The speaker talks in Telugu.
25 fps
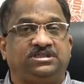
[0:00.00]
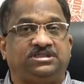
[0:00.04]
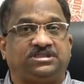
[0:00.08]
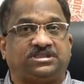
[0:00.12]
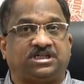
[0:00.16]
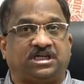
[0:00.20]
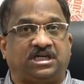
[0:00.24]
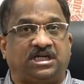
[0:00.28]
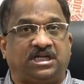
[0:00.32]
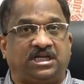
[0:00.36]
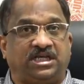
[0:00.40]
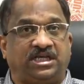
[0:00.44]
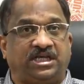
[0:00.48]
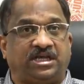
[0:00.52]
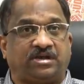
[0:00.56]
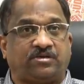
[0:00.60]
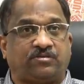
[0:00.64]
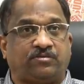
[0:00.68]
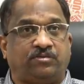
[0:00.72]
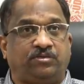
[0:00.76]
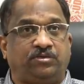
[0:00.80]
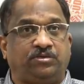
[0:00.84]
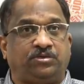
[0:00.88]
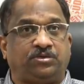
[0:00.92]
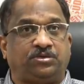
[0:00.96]
చాలా
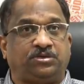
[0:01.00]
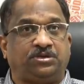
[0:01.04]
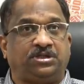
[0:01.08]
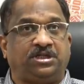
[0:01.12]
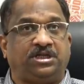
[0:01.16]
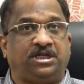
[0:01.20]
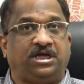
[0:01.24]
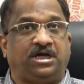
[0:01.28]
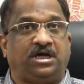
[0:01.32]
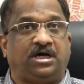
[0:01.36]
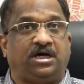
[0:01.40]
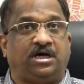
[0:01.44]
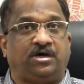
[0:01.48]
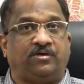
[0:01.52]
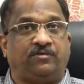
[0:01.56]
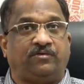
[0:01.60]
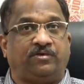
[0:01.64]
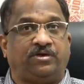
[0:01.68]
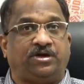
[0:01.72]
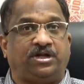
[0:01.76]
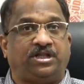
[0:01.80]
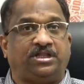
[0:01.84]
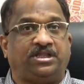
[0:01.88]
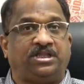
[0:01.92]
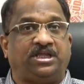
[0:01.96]
ఎక్కువ ఉంటుందని
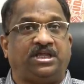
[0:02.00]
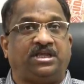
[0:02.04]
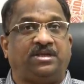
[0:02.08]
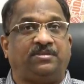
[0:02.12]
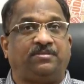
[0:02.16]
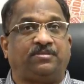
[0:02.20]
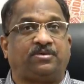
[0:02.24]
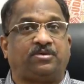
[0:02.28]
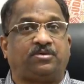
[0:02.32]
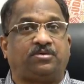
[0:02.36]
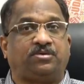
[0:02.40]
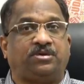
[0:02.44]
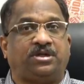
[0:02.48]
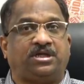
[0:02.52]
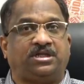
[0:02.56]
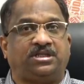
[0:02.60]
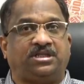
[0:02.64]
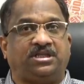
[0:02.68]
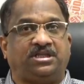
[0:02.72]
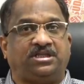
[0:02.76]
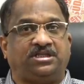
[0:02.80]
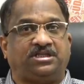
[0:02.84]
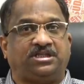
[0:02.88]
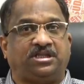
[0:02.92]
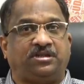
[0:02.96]
హార్వర్డ్ అధ్యయనం కూడా
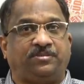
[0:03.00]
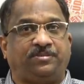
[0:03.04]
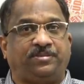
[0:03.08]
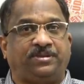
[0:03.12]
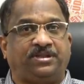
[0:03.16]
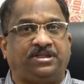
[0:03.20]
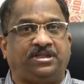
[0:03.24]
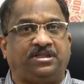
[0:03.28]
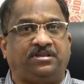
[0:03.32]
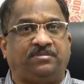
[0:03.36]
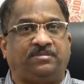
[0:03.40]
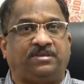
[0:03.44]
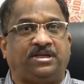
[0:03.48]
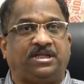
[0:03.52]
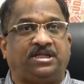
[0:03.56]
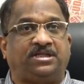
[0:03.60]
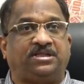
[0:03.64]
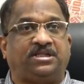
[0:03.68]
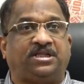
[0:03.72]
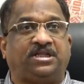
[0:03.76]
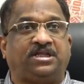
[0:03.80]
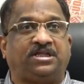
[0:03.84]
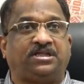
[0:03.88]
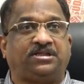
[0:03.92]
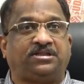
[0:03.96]
దీన్ని తెలిపింది ఇది మన
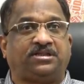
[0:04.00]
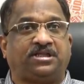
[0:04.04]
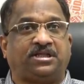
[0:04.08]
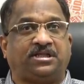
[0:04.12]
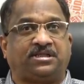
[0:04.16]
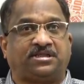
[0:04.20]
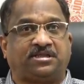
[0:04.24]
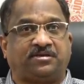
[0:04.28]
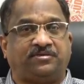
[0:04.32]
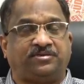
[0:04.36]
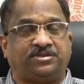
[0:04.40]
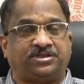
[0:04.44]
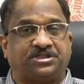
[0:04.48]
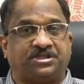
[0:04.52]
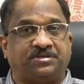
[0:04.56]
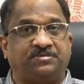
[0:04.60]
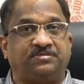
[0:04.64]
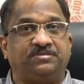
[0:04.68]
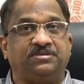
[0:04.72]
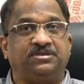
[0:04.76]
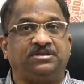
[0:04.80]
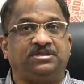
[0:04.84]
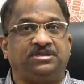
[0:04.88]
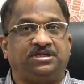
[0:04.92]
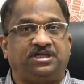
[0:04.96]
అందరికీ తెలిసిన విషయం
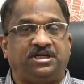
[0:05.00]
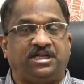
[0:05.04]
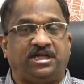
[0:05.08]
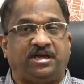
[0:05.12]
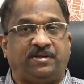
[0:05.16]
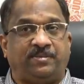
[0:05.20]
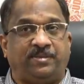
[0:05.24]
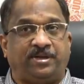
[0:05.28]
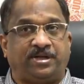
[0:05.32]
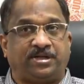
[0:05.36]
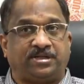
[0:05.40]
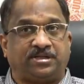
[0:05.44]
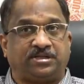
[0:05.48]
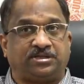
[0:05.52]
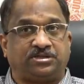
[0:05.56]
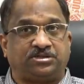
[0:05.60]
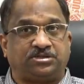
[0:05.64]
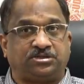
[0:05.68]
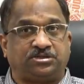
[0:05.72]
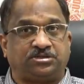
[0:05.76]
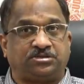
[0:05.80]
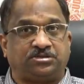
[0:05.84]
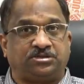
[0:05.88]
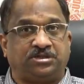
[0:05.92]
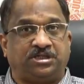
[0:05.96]
డయాబెటిక్స్
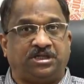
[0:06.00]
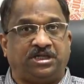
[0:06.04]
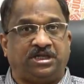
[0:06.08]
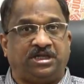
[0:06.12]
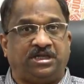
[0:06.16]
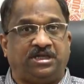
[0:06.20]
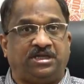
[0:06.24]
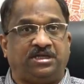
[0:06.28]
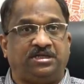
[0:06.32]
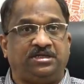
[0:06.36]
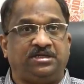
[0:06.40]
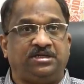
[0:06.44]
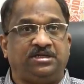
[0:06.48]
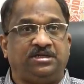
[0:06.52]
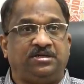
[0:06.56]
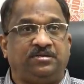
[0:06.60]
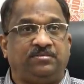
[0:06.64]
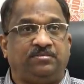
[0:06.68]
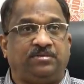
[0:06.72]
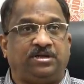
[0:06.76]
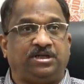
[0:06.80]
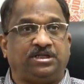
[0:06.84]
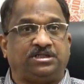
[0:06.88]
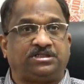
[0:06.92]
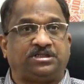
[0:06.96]
వచ్చుతోనే
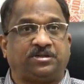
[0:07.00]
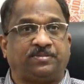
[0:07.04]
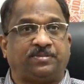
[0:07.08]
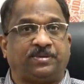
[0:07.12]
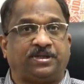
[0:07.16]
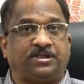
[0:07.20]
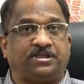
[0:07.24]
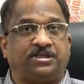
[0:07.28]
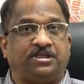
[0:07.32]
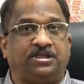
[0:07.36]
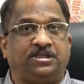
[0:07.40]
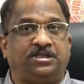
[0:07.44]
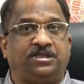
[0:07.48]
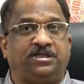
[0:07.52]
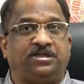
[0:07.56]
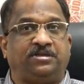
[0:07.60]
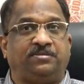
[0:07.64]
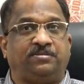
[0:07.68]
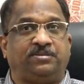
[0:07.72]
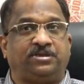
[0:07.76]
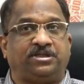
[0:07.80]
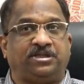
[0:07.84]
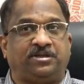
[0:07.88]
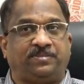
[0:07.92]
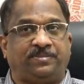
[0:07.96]
మనం చపాతీలు తినడం
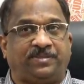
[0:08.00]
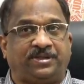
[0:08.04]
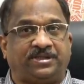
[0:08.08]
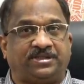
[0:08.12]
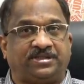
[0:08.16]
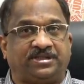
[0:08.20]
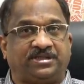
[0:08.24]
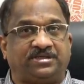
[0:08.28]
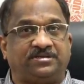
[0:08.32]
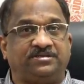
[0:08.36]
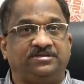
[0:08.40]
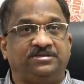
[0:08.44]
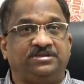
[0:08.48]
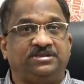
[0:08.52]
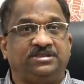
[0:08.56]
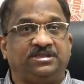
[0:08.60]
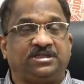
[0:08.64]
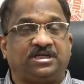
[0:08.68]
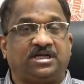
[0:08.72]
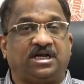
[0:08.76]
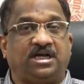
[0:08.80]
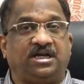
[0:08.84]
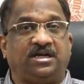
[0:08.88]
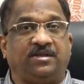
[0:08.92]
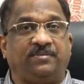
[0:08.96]
మొదలు పెడతారు
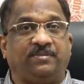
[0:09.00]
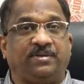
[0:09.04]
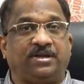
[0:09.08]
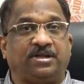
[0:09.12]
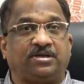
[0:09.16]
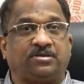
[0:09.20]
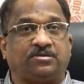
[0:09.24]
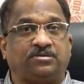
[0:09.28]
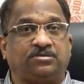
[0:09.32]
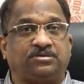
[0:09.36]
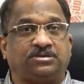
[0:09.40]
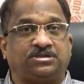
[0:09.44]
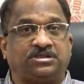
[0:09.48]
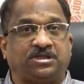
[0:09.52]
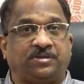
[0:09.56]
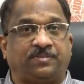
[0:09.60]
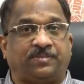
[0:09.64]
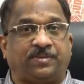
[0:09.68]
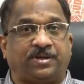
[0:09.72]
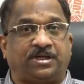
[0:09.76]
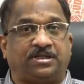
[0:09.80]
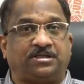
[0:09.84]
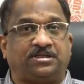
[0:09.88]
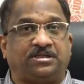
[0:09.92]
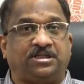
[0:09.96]
కానీ మనకు
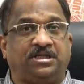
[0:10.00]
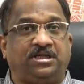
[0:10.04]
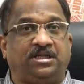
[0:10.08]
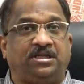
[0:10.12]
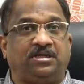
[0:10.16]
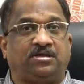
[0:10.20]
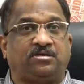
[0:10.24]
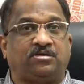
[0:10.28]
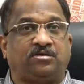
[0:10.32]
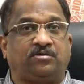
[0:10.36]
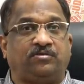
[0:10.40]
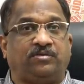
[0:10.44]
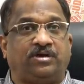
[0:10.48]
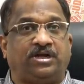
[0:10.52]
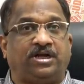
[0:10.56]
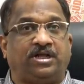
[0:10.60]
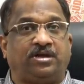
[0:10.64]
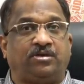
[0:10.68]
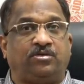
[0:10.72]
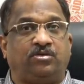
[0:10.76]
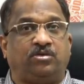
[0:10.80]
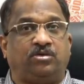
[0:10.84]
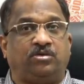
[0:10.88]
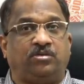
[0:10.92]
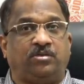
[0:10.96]
చపాతీలకు వాడే
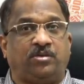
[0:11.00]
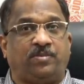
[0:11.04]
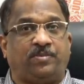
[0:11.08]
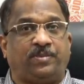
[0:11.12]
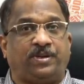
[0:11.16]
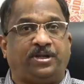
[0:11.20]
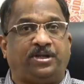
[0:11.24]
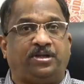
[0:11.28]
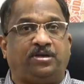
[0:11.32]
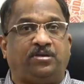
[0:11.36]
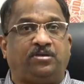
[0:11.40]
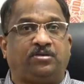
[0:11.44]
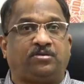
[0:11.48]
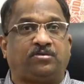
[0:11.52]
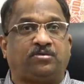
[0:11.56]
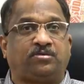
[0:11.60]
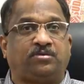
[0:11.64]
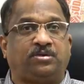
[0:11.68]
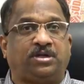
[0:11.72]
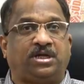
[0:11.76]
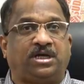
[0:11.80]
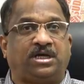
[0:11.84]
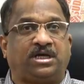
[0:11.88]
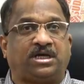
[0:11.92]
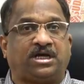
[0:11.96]
గోధుమ పిండిలో
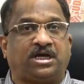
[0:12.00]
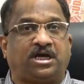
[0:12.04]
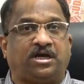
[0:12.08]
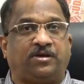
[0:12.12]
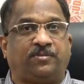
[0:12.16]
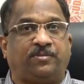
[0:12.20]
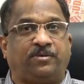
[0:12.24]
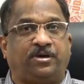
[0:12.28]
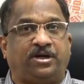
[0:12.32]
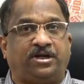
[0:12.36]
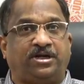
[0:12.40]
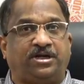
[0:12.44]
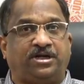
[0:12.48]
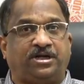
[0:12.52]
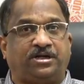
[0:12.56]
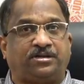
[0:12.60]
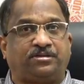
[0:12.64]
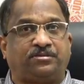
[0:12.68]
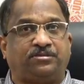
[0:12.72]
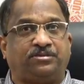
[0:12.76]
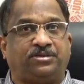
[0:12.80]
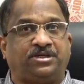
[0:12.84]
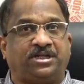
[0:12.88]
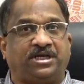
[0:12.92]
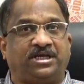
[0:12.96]
కూడా
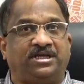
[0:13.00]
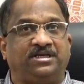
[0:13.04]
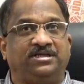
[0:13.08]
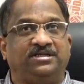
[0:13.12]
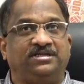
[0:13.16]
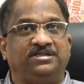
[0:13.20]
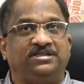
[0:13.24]
కార్బోహైడ్రేట్స్ ఉంటాయి